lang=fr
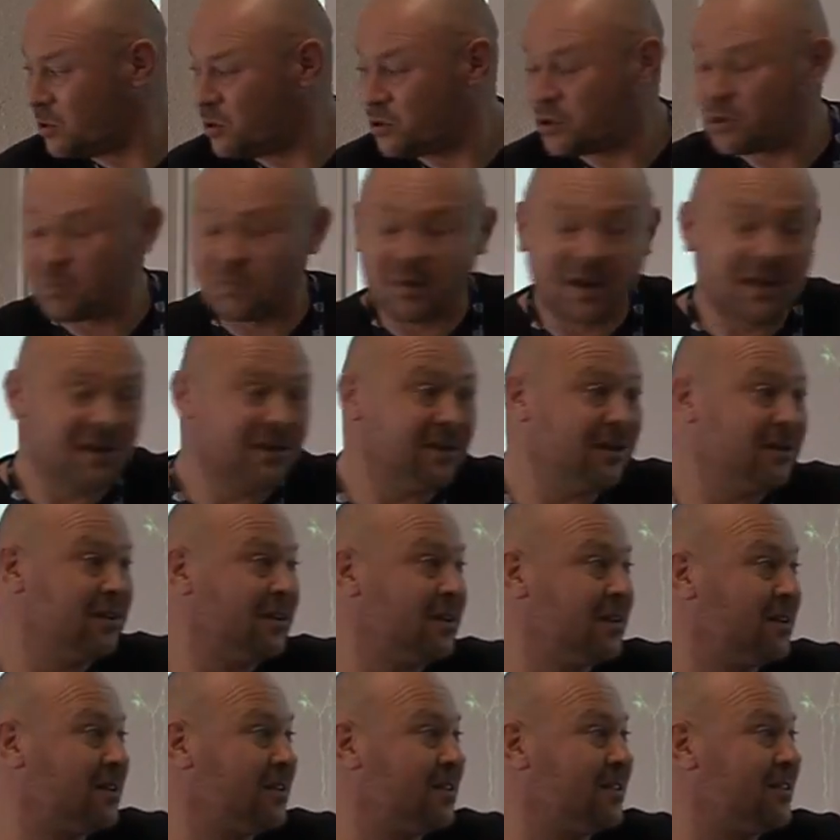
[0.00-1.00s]
de chemin.
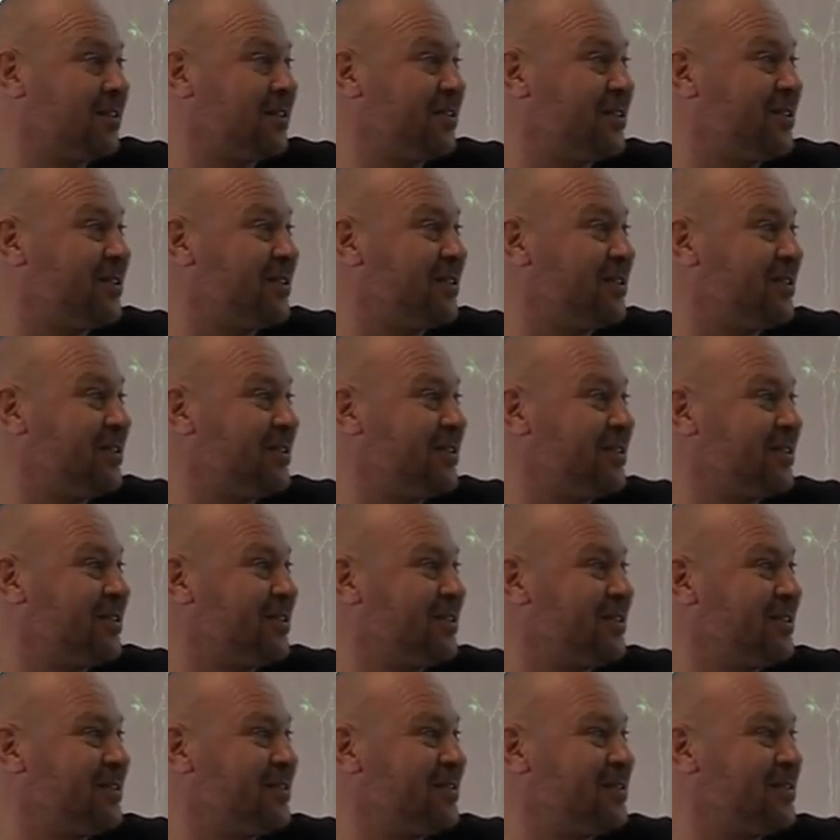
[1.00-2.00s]

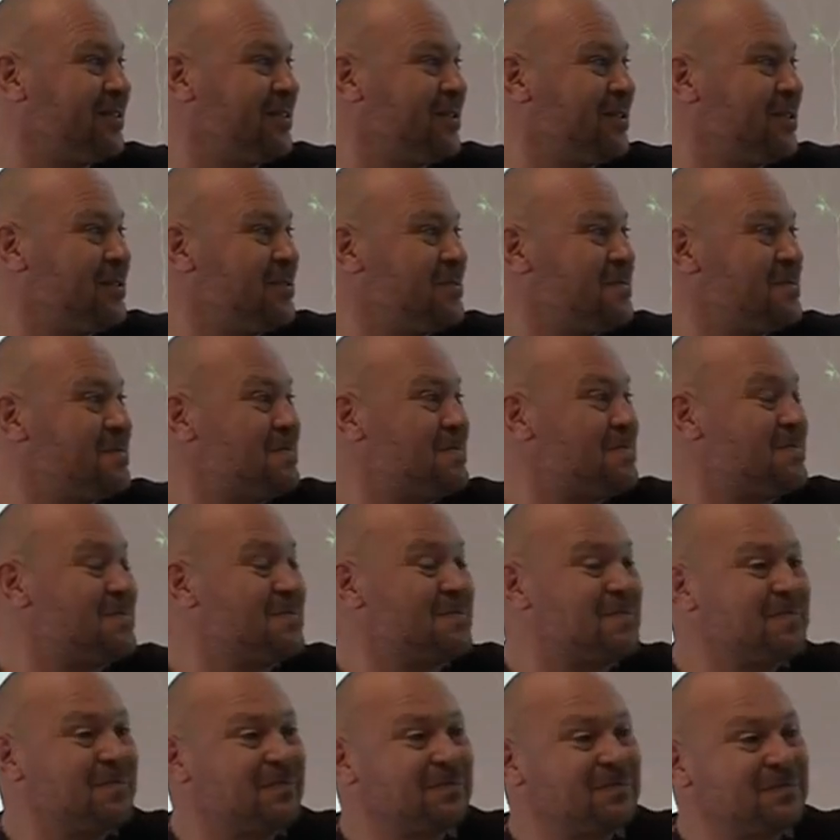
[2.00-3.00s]
Euh,
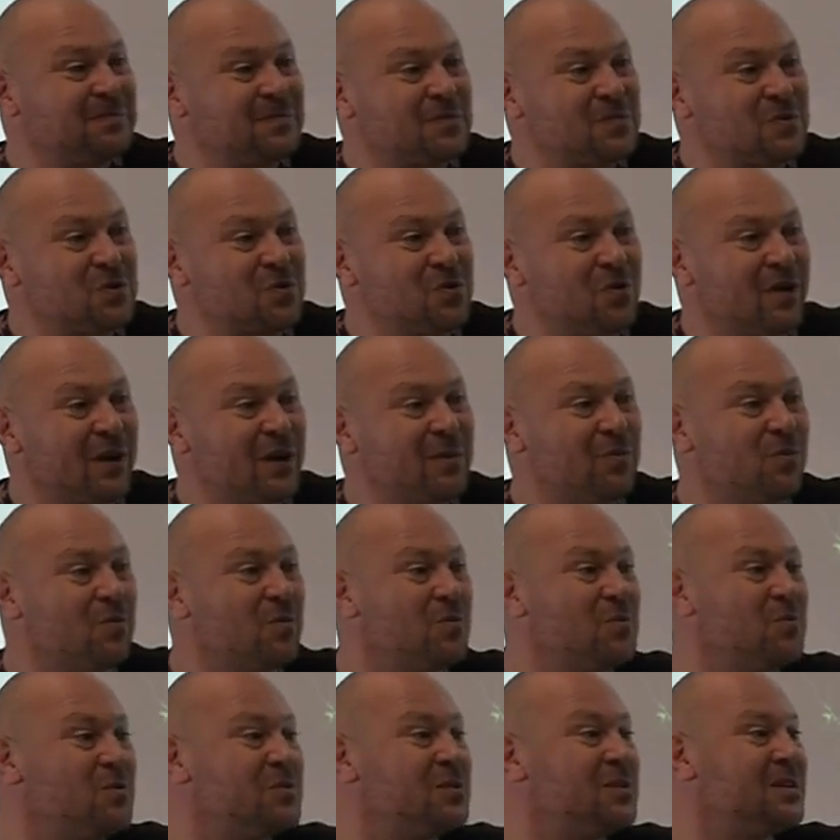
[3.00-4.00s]
je leur ai
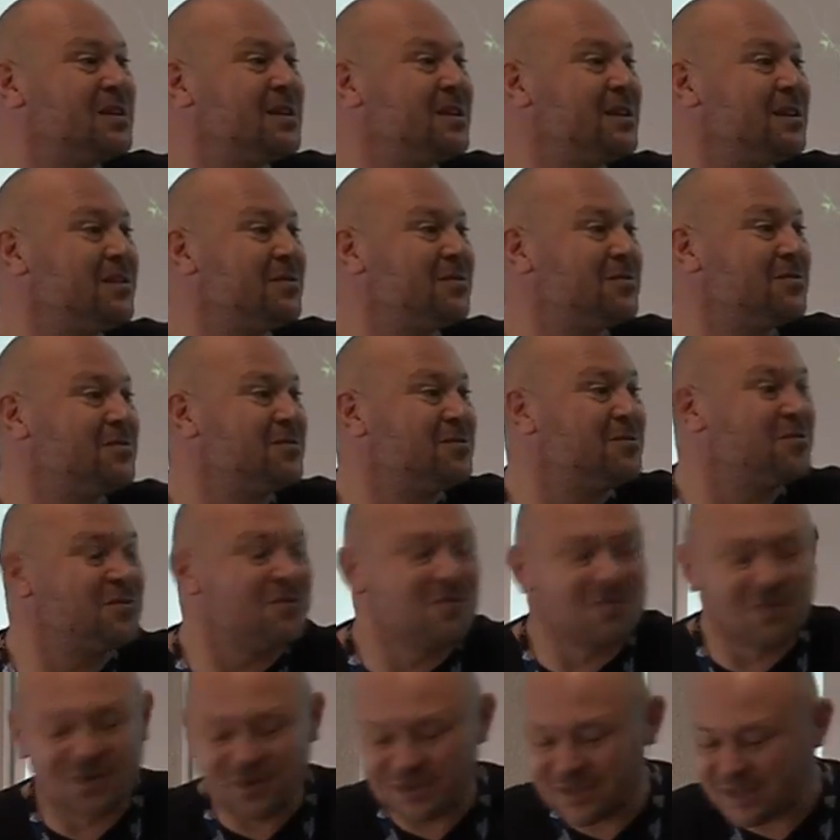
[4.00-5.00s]
proposé de
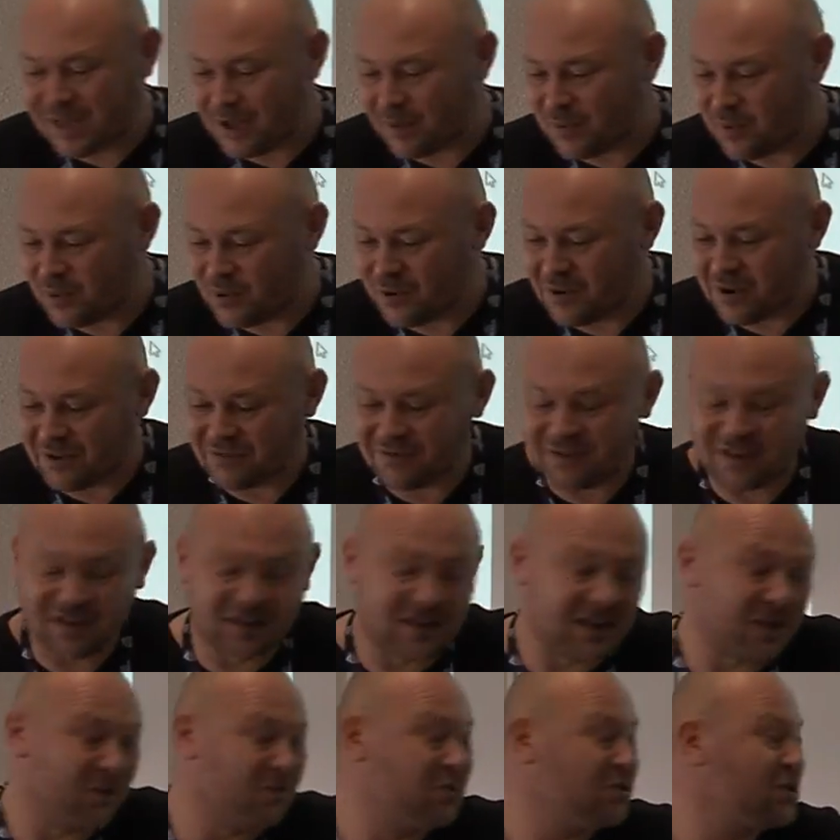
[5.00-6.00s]
commencer un peu à faire
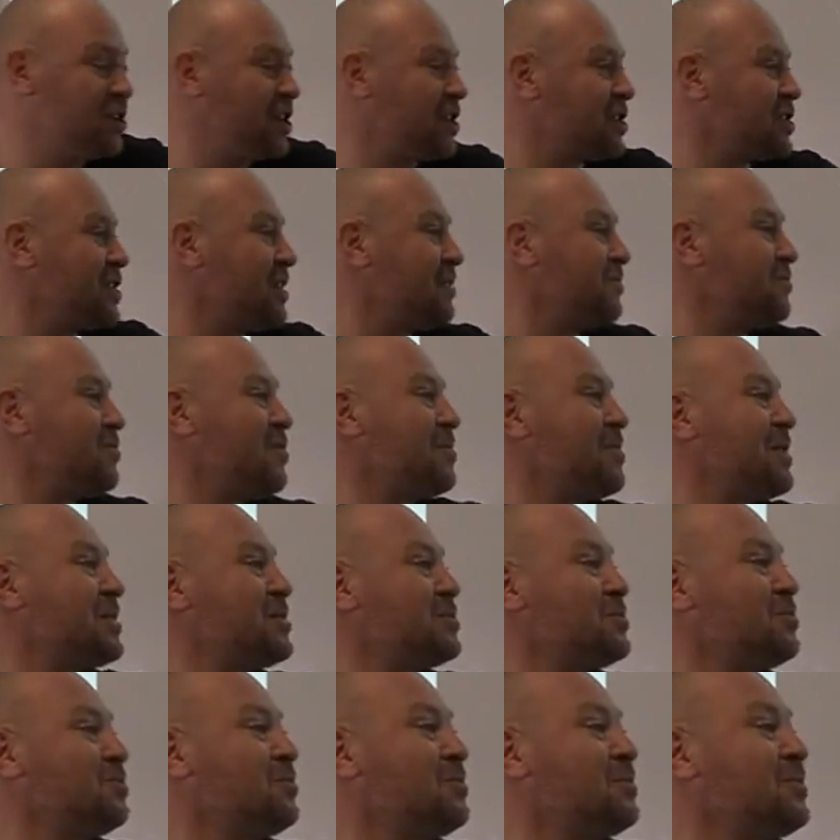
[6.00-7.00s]
de la recherche
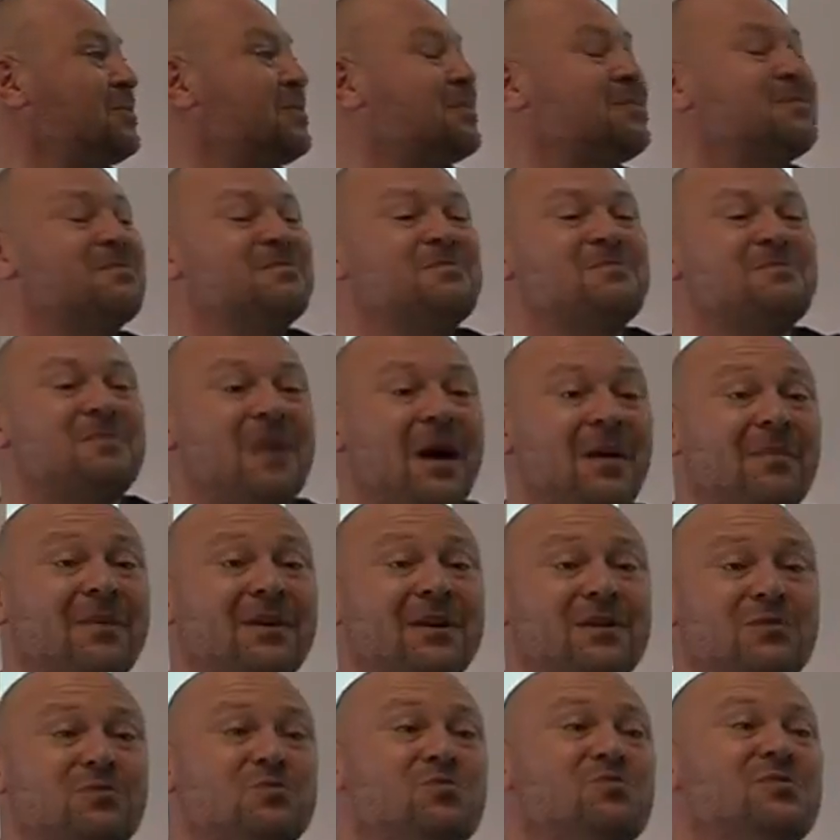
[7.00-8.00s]
d'informations.
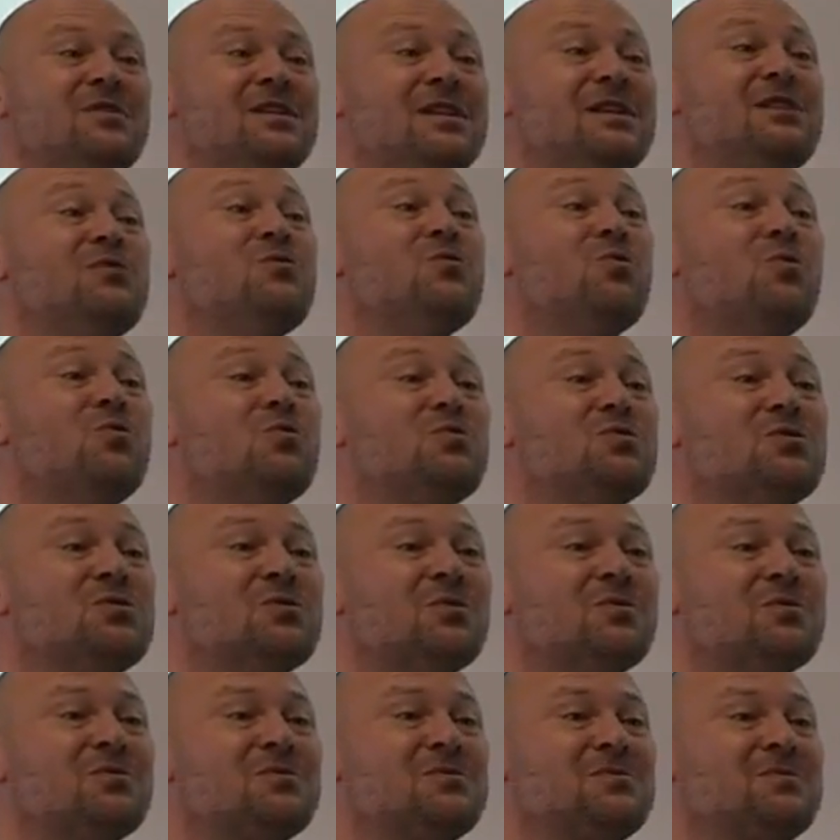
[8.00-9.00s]
Après tout, les
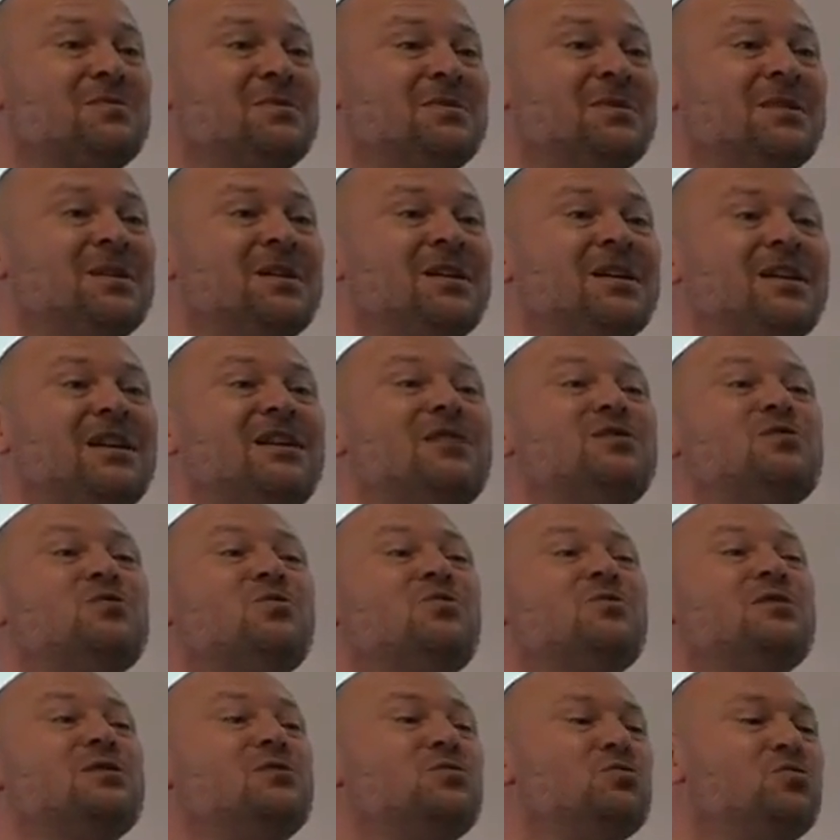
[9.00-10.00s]
neurosciences, quels
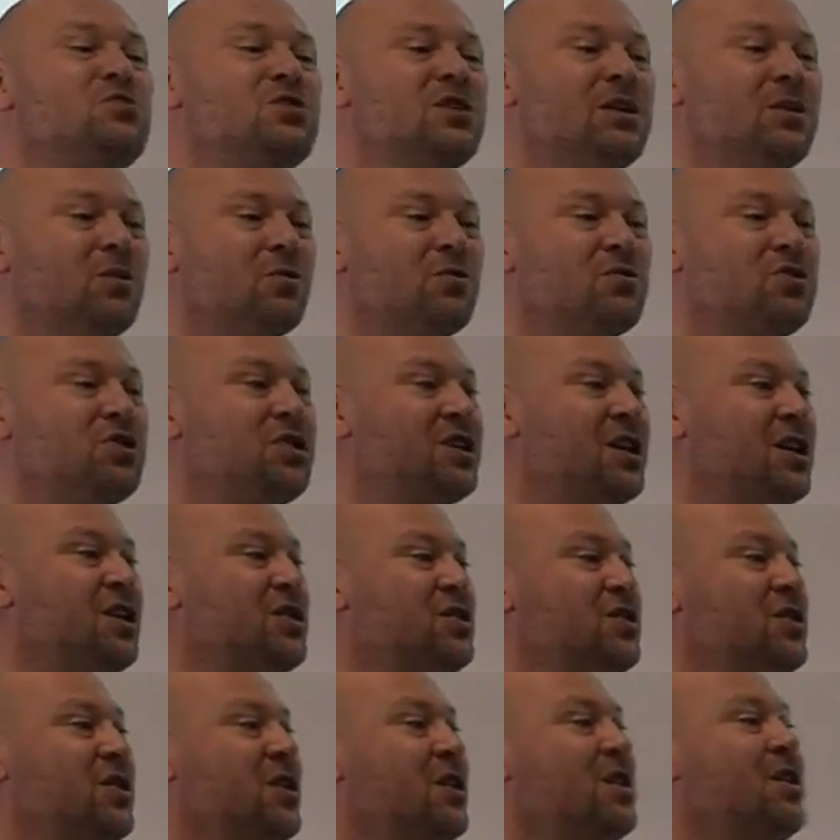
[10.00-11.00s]
sont les sujets de
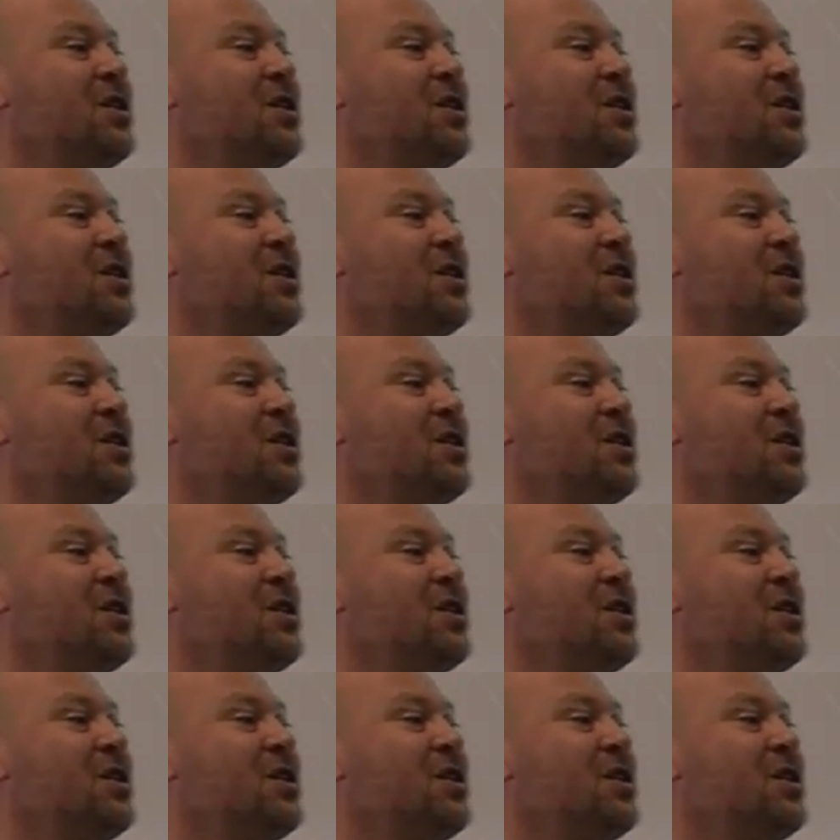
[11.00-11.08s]
recherche